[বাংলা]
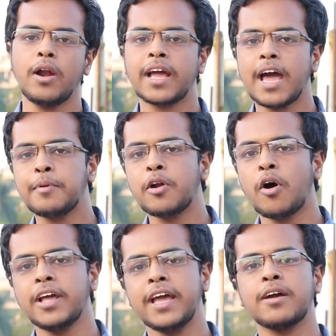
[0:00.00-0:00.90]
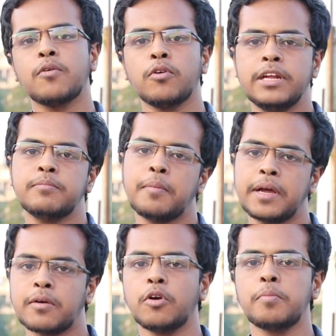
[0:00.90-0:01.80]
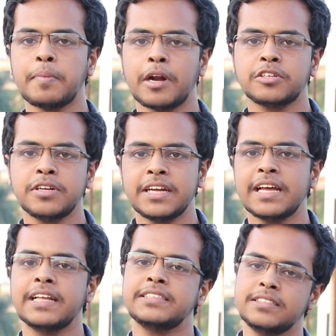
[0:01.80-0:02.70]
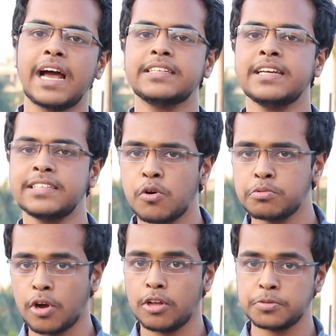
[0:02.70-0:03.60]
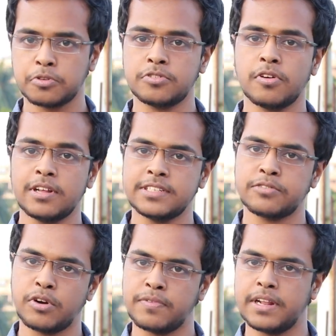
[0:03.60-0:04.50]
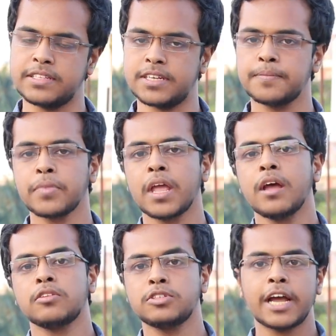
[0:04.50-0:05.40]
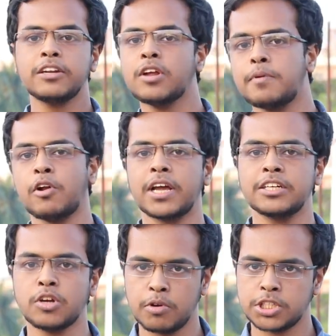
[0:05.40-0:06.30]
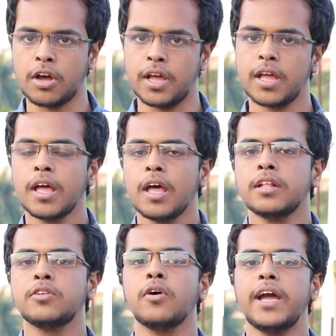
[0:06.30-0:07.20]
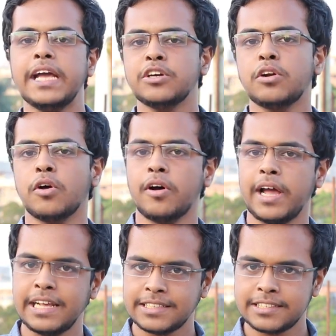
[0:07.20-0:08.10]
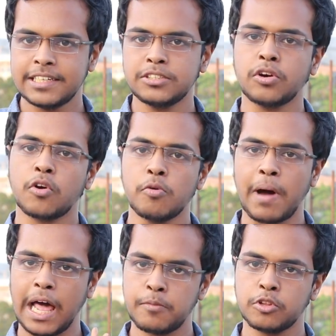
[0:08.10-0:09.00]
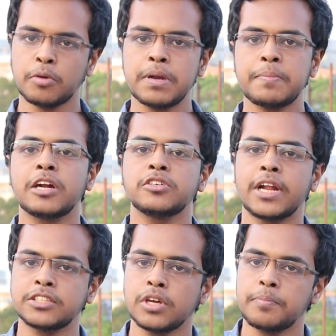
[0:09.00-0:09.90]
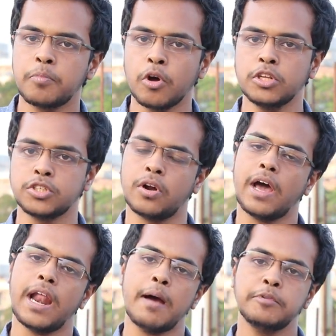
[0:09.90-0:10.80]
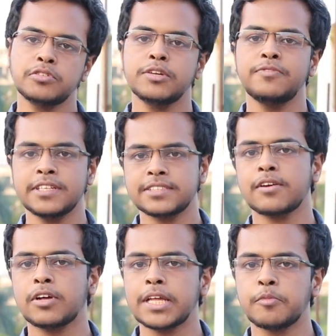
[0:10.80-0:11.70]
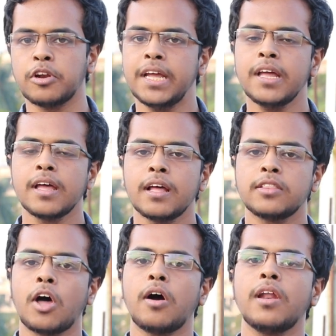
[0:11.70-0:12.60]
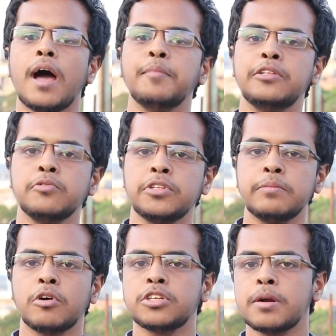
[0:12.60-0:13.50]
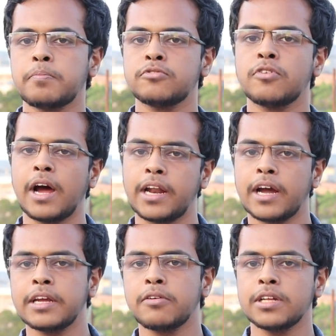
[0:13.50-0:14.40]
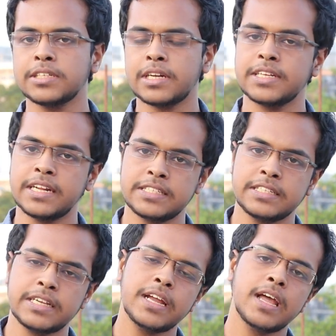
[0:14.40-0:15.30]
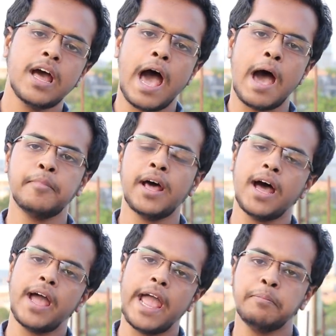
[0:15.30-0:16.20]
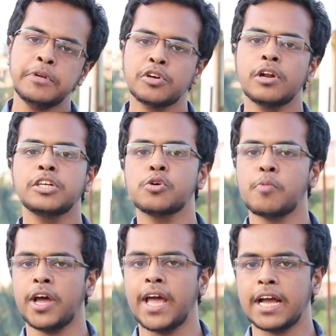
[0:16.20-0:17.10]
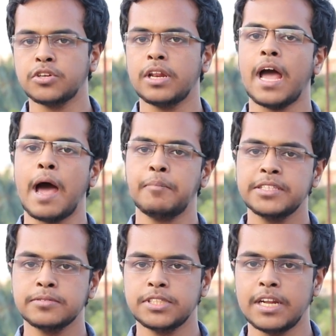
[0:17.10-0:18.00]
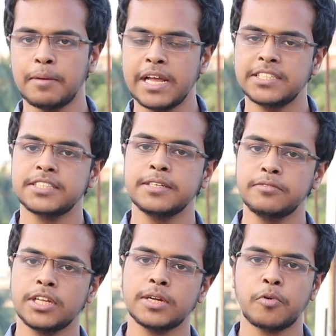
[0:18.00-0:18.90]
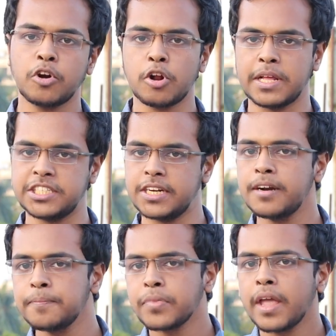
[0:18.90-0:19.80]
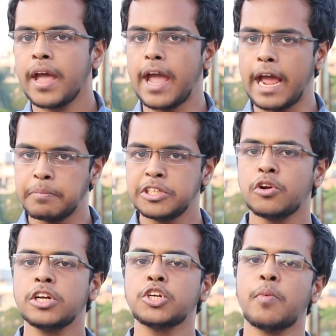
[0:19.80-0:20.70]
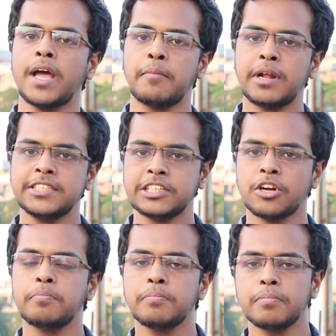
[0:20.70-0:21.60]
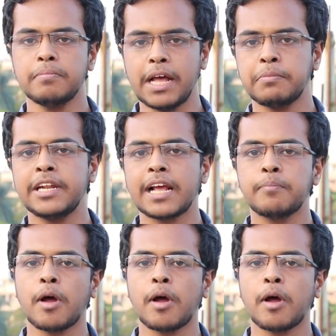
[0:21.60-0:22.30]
অনেকে আবার অনেক কঠিনভাবে কোনো প্রিপারেশন নিয়ে দেয় দেখা যায় যে খুব সহজ প্রশ্নগুলো সেট করে ফেলেছে তো সেক্ষেত্রে আবার অনেকে সমস্যা হয় তো এই জন্য এইচএসসির জন্য খুব ভালো মতো প্রিপারেশন অ্যাকচুয়ালি প্রয়োজন আর আমি যদি ফিজিক্সের কথা বলি তাহলে আমি দুই তিন বছরের প্রশ্ন ঘাটাঘাটি করে যেটা জেনেছি যে আমরা অ্যাডমিশনের সময় অ্যাকচুয়ালি আমি ছিলাম এইচএসসি দু হাজার পনেরো ব্যাচের অ্যাডমিশনের সময় আমরা যেসব ম্যাথমেটিক্যাল